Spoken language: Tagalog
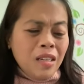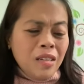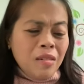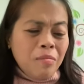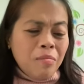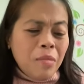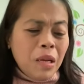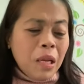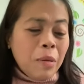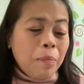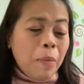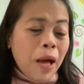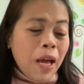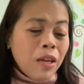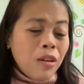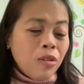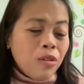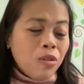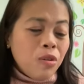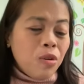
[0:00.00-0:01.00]

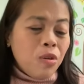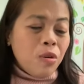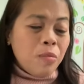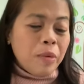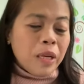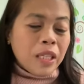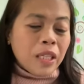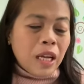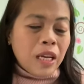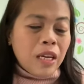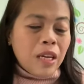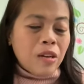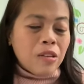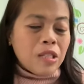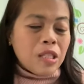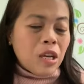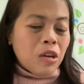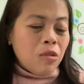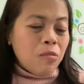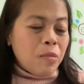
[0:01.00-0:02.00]
Malipayon ko magtanaw
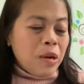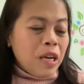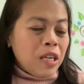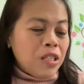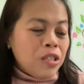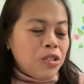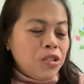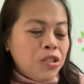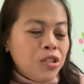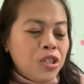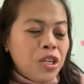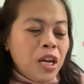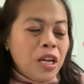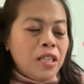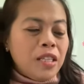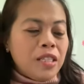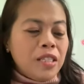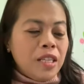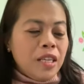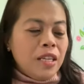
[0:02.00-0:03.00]
sa akong mga
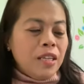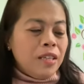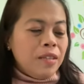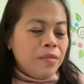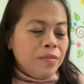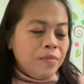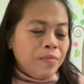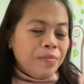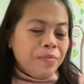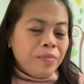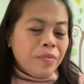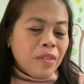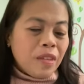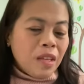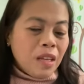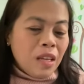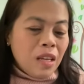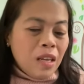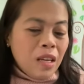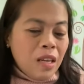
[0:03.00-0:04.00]
estudyante
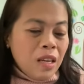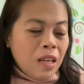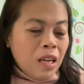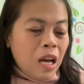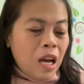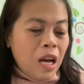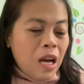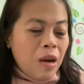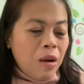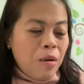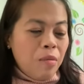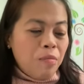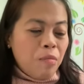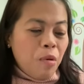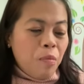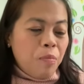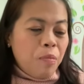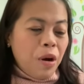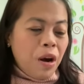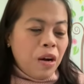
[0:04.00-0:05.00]
nga
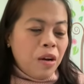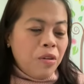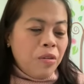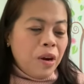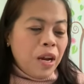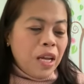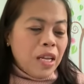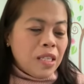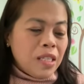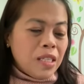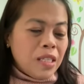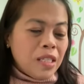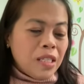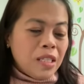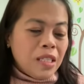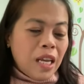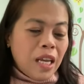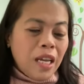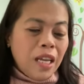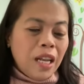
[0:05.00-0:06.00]
mo progress
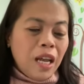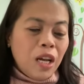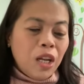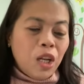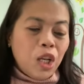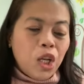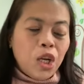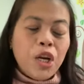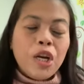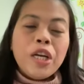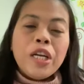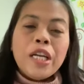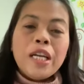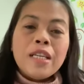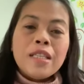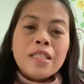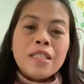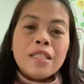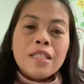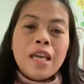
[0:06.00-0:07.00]
sa ilang learning
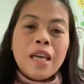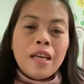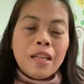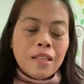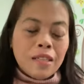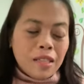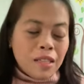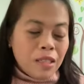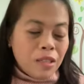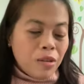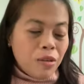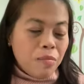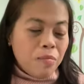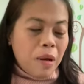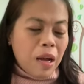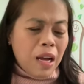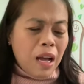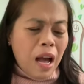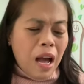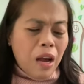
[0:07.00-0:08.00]
skills o
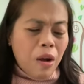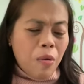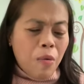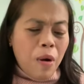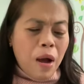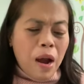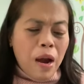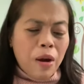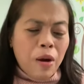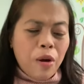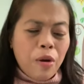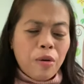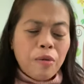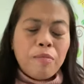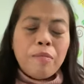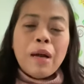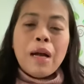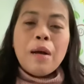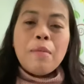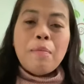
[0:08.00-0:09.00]
maka-acquire og
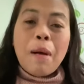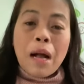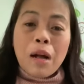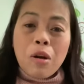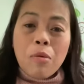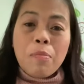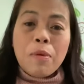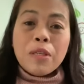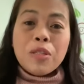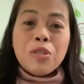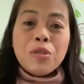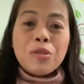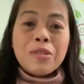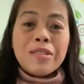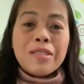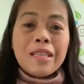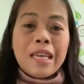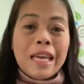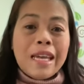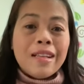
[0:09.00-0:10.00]
mga bago pa yung
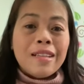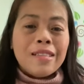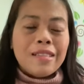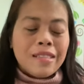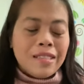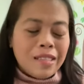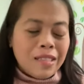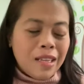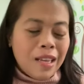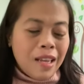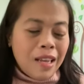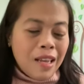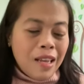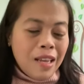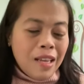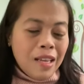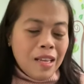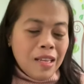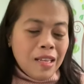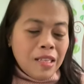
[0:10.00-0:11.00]
skills
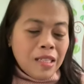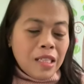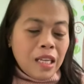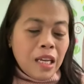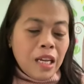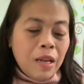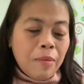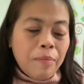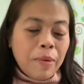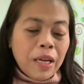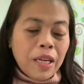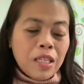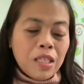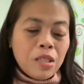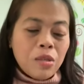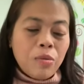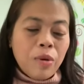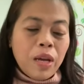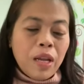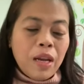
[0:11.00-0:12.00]
sa ilang
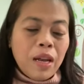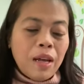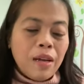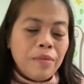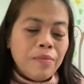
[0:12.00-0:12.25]
pag-eskwela.